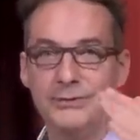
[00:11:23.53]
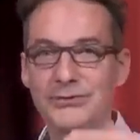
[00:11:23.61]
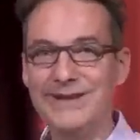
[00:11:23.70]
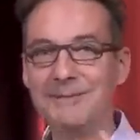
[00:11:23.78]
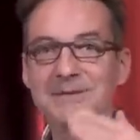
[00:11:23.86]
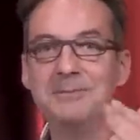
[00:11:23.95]

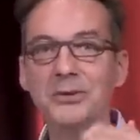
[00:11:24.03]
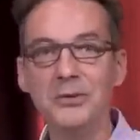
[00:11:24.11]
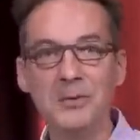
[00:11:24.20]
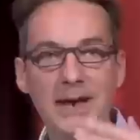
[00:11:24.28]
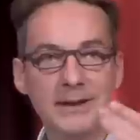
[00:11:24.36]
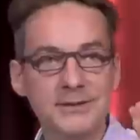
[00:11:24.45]
c'est un petit peu
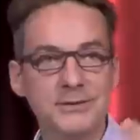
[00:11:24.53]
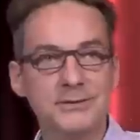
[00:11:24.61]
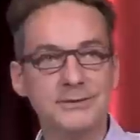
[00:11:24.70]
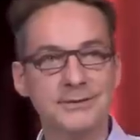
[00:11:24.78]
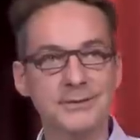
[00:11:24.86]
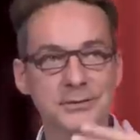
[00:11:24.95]
dommage
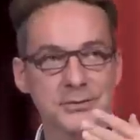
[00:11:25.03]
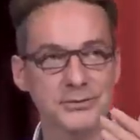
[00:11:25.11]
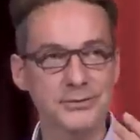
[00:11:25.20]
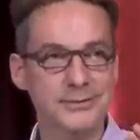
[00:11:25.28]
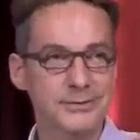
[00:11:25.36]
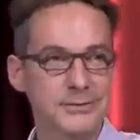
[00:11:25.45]

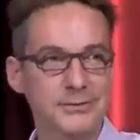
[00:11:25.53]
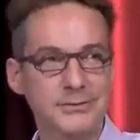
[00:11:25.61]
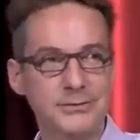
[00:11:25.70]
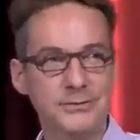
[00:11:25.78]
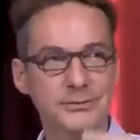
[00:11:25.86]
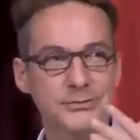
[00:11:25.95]

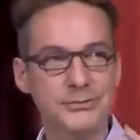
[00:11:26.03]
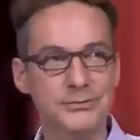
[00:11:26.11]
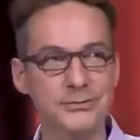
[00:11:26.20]
de